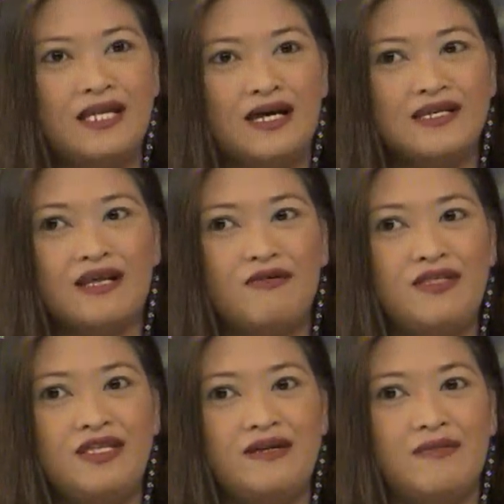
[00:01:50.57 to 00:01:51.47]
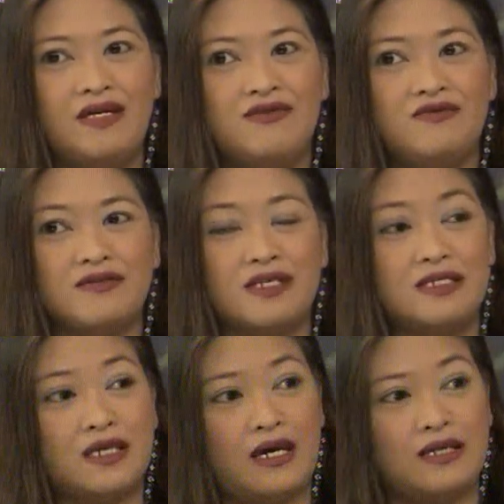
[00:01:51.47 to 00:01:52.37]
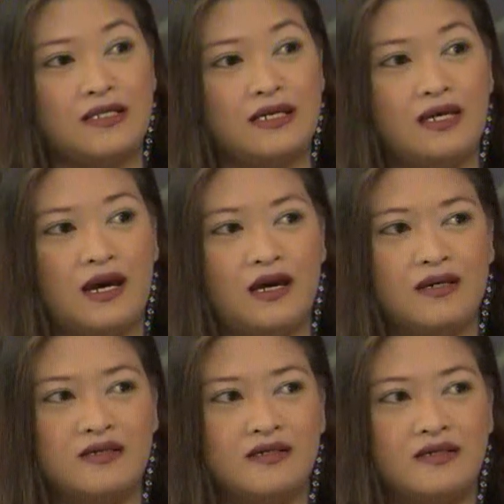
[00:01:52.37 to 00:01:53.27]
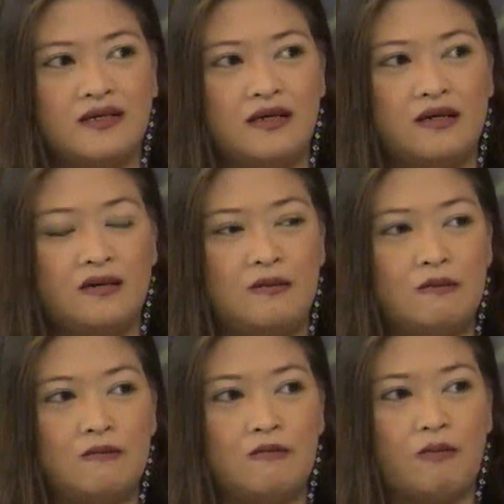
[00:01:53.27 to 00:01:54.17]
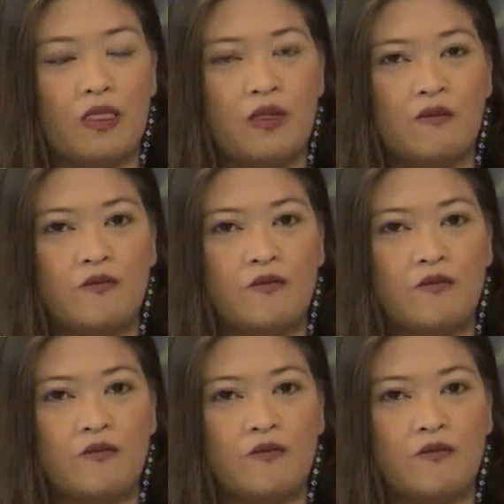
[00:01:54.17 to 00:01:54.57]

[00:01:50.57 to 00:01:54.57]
Nakita ko din naman yung sincerity niya. Asan ah, na yung girlfriend